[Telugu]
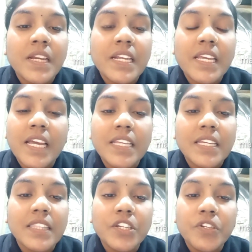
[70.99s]

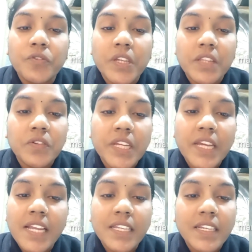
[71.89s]
టయానికి తిండి ఉండదు
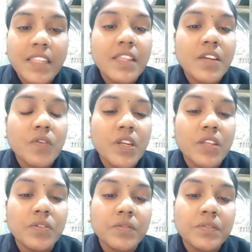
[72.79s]
టయానికి నిద్ర ఉండదు